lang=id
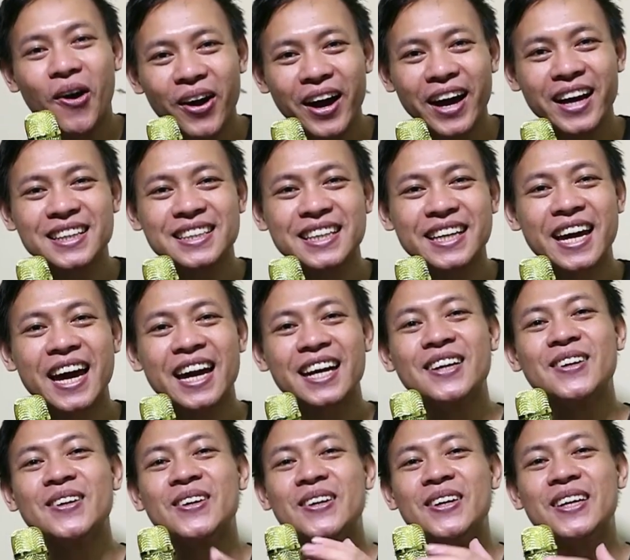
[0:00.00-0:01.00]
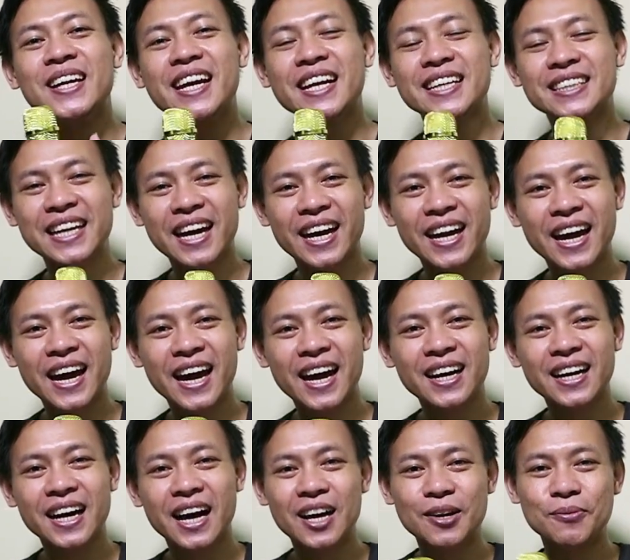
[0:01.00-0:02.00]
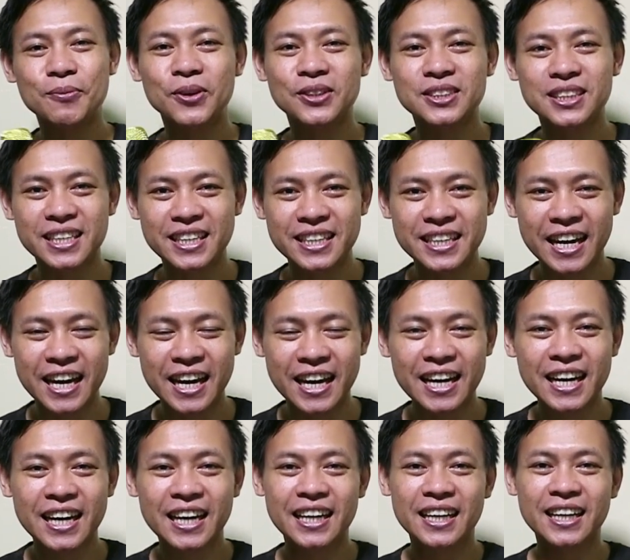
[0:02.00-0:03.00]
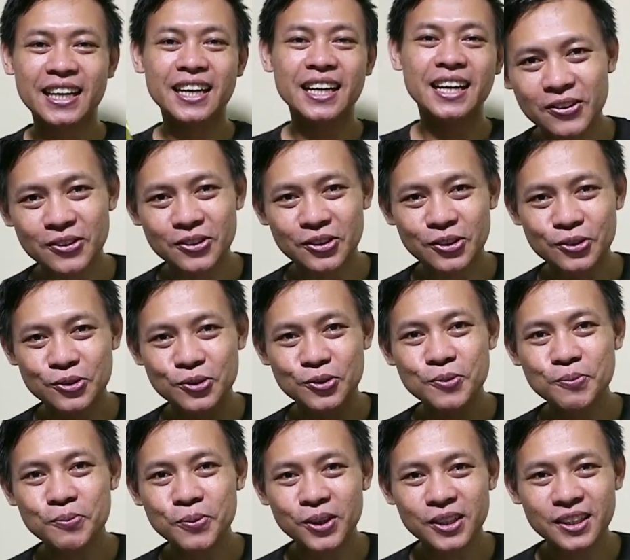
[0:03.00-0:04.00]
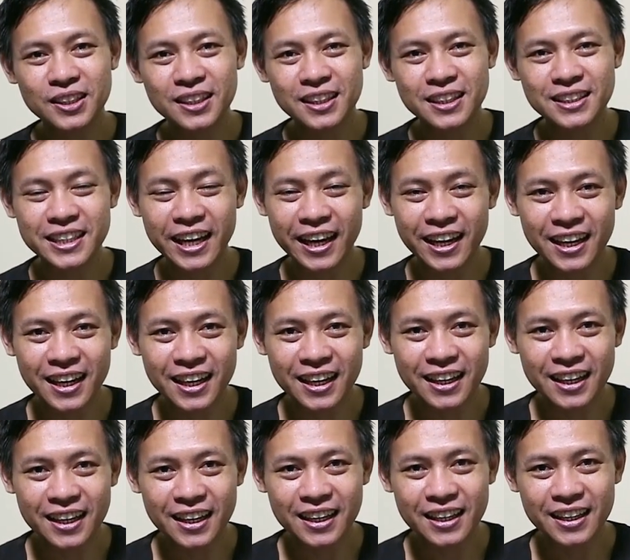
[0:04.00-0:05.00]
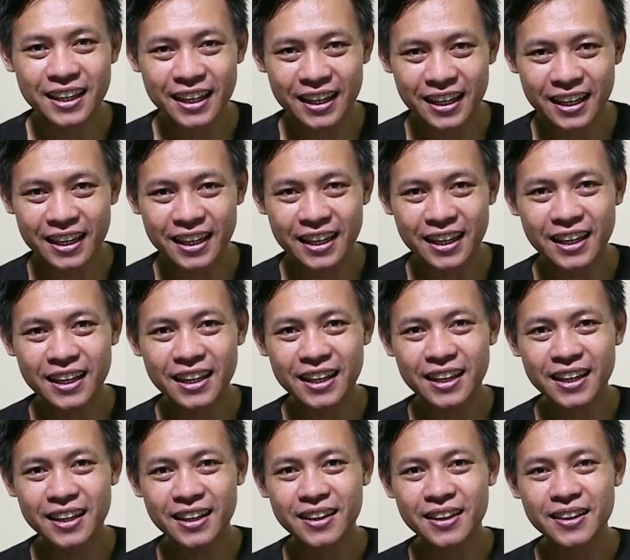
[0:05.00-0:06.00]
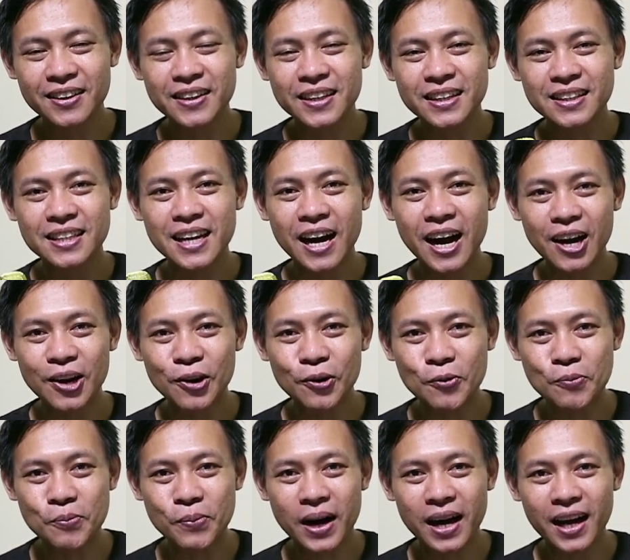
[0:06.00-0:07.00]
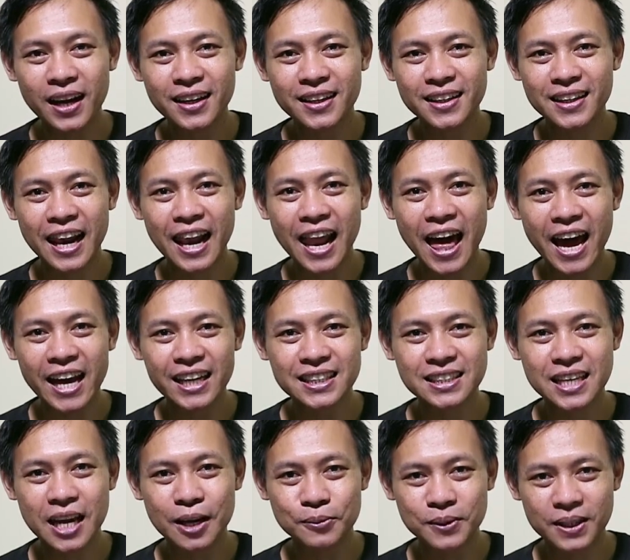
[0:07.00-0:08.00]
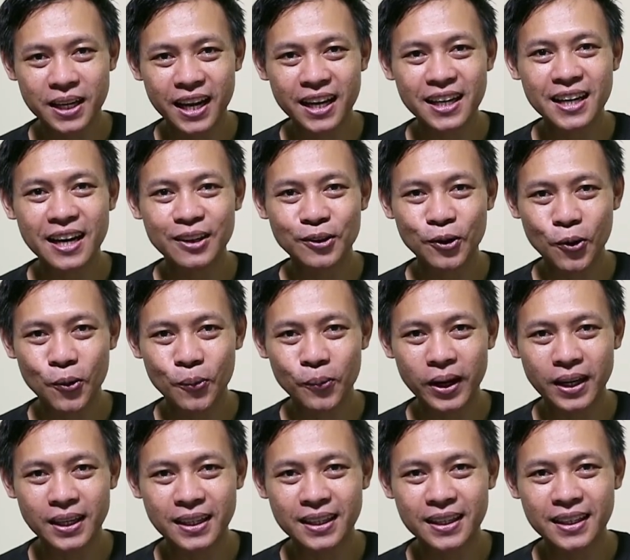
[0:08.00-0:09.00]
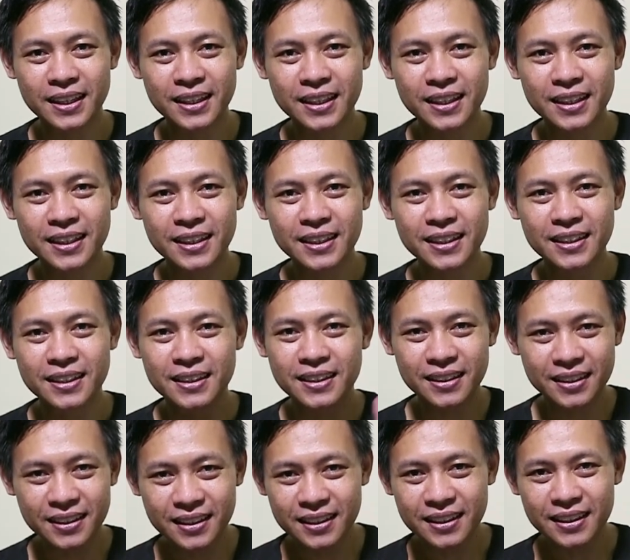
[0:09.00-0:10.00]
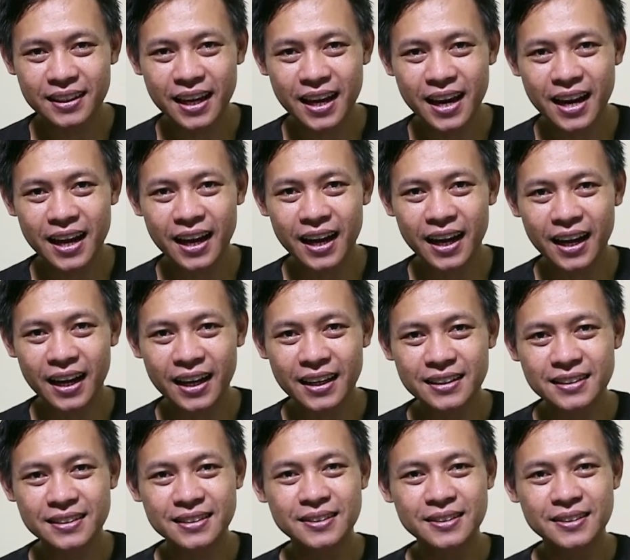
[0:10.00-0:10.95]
Oke, sekian dulu dari saya unboxingnya. Untuk support channel ini, jangan lupa like, subscribe, dan komen. Dadah!